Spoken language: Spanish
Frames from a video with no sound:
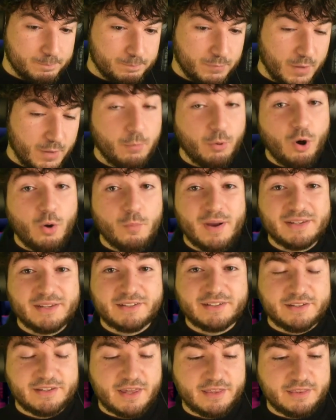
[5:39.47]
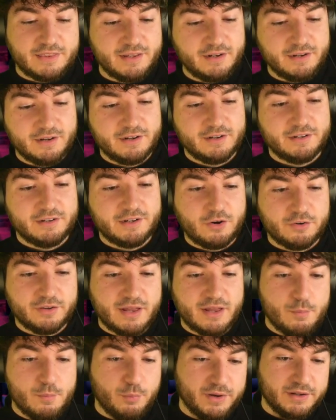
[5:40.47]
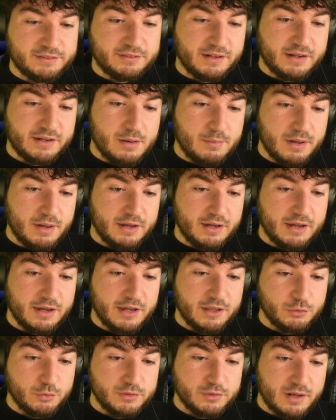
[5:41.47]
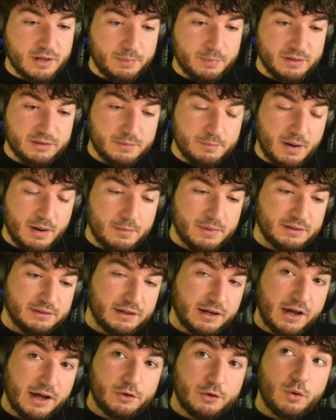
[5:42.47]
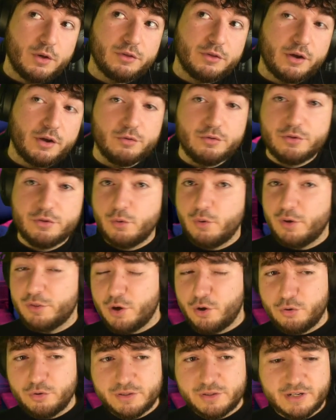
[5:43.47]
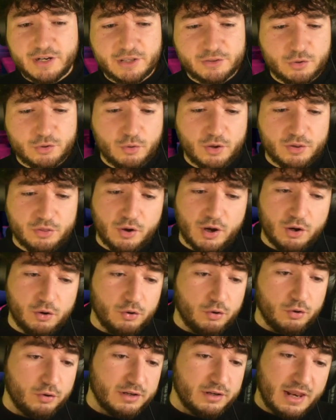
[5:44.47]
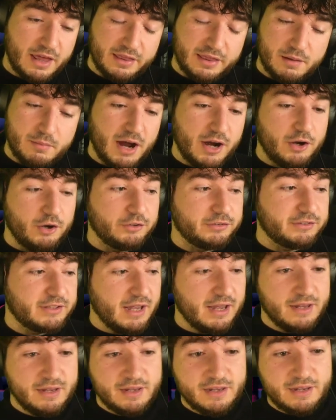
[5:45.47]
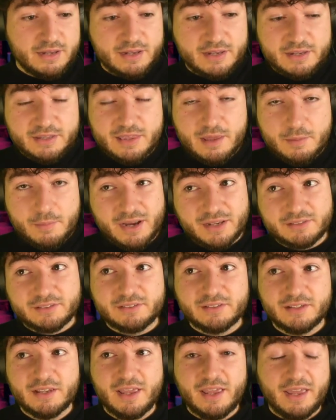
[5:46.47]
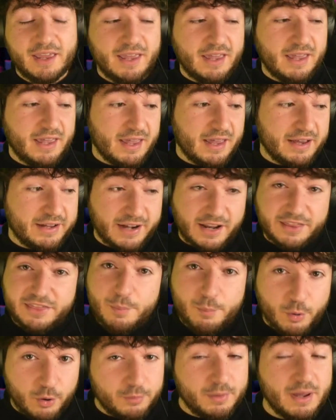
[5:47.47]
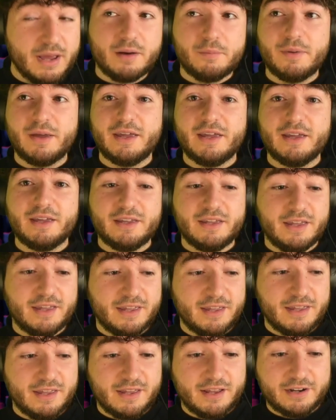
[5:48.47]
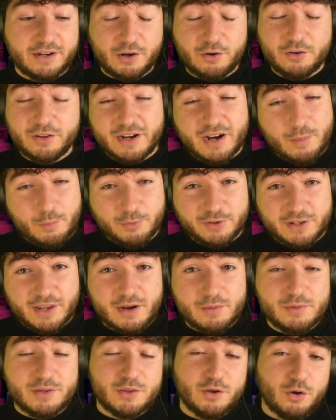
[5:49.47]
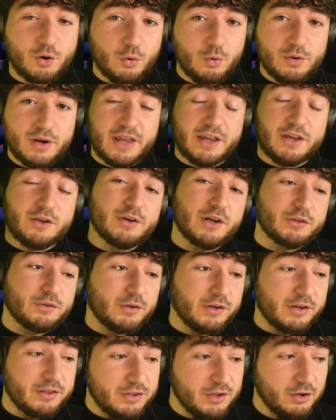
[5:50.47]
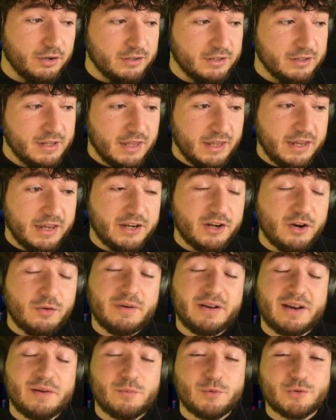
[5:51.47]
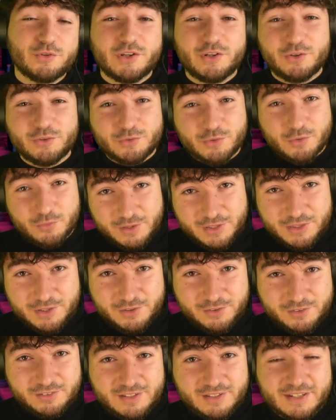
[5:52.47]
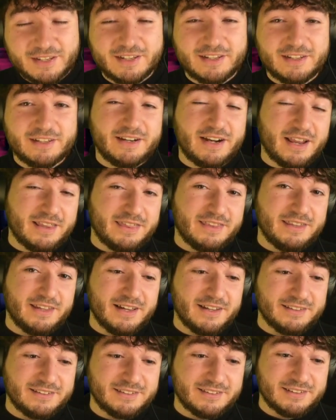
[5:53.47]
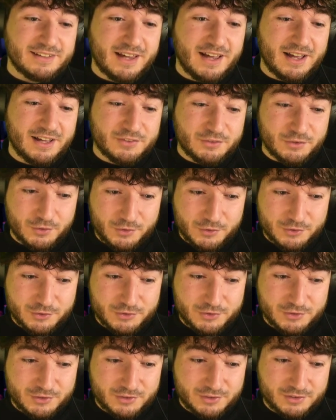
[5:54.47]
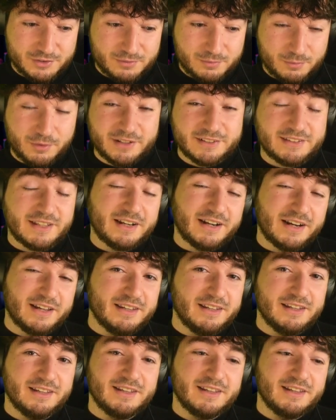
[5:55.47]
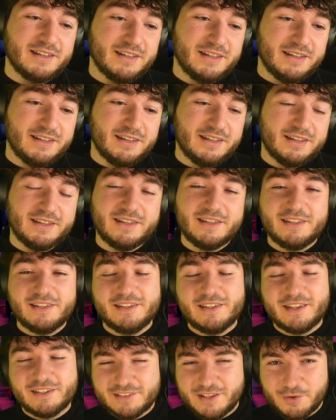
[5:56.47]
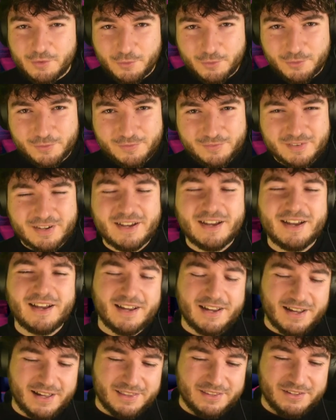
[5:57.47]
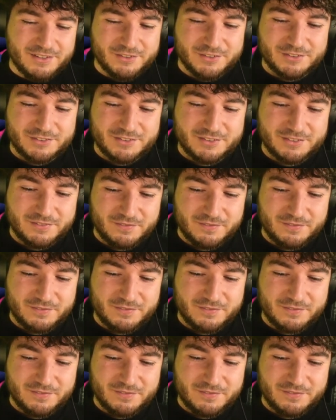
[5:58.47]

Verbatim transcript: poco más que añadir, recordar pues seguirme en Twitter principalmente, que es cuando anuncio, cuando hago directo cuando hago las demás cosas y demás. Eh, gracias por verme, eh, recordar apoyar el vídeo con un like y una suscripción y nos veremos en otro vídeo. Gracias a todos por estar ahí y hasta luego. Adiós.